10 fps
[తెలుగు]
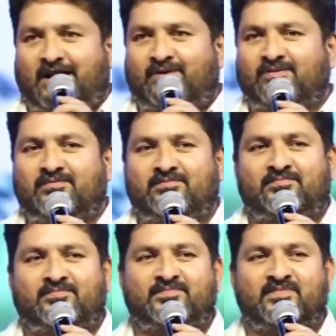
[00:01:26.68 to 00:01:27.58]
జిల్లాలో
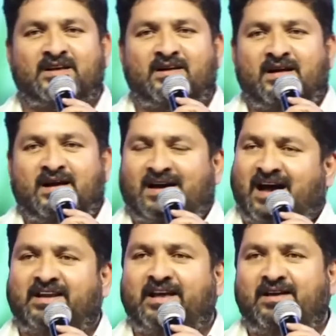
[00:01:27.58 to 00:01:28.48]

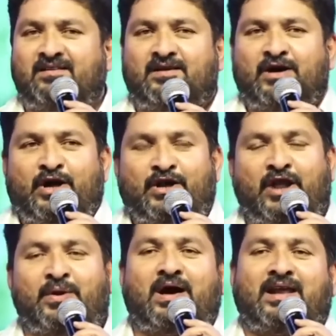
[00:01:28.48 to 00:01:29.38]
కానీ
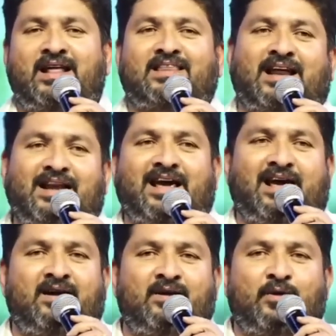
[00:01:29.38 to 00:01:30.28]
నన్ను గన్న
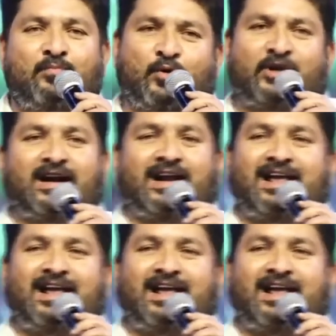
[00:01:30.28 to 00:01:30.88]
తల్లి పుట్టిన